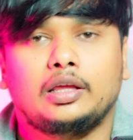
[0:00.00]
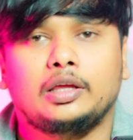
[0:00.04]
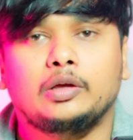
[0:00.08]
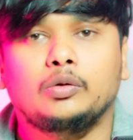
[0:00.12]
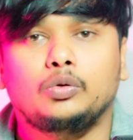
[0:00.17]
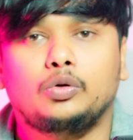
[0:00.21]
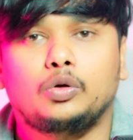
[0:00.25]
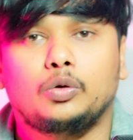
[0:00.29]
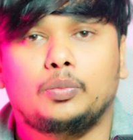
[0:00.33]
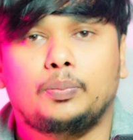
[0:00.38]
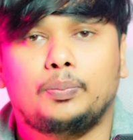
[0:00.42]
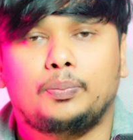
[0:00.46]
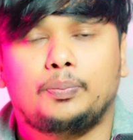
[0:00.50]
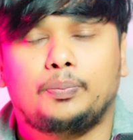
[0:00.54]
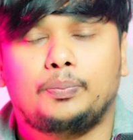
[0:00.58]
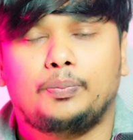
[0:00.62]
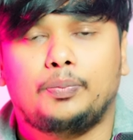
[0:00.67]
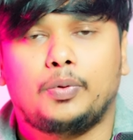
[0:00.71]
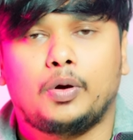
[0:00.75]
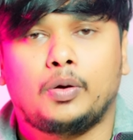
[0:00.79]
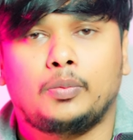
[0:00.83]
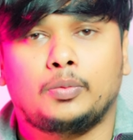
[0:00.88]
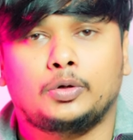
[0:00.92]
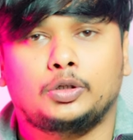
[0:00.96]
ইউটিউব
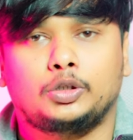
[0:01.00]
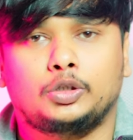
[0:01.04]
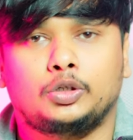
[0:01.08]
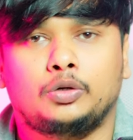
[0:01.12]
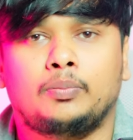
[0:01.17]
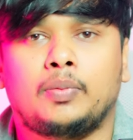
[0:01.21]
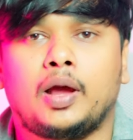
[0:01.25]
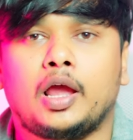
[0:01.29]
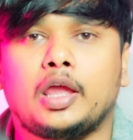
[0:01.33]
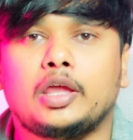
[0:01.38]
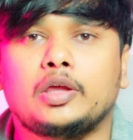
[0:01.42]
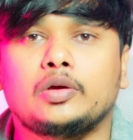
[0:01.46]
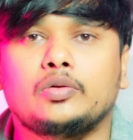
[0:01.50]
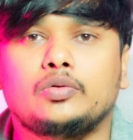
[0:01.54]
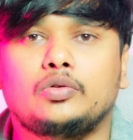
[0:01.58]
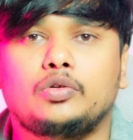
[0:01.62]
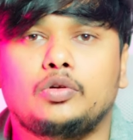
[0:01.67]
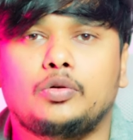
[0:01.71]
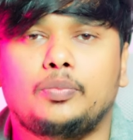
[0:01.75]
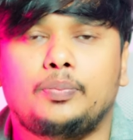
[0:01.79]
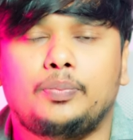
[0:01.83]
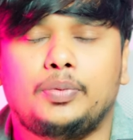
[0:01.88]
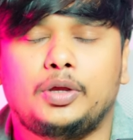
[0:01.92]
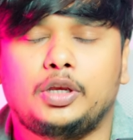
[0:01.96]
প্রমোশন বা
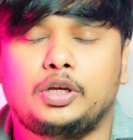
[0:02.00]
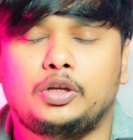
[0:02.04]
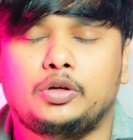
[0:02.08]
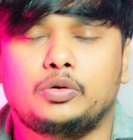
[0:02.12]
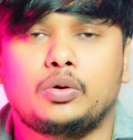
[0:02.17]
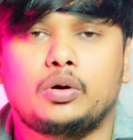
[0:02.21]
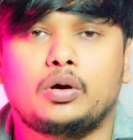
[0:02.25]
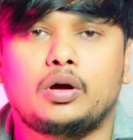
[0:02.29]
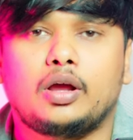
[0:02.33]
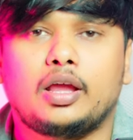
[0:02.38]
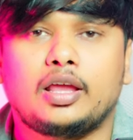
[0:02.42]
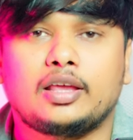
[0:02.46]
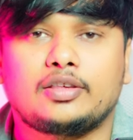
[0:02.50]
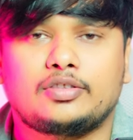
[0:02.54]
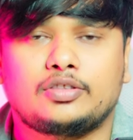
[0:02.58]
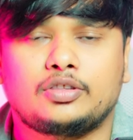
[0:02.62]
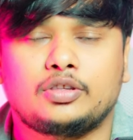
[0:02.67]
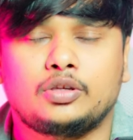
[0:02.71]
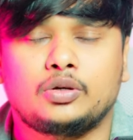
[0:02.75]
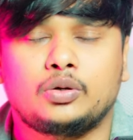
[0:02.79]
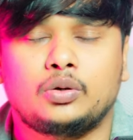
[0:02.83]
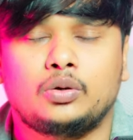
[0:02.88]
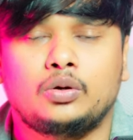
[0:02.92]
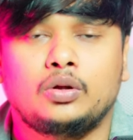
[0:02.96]
ইউটিউব ভিডিও
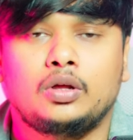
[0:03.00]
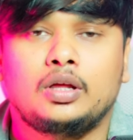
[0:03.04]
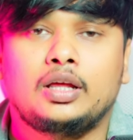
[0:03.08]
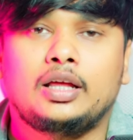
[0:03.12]
এসিও